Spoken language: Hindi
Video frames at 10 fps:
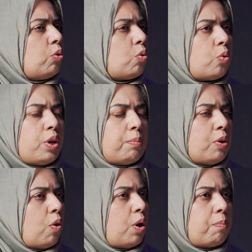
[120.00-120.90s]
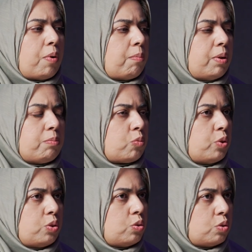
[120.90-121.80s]
उनको कोई भी और प्रॉब्लम
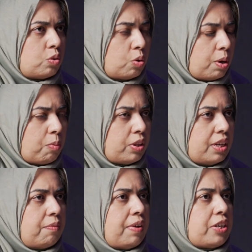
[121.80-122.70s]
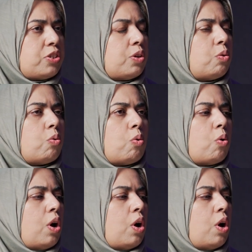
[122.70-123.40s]
कोई थोड़ा बहुत इन्फेक्शन हो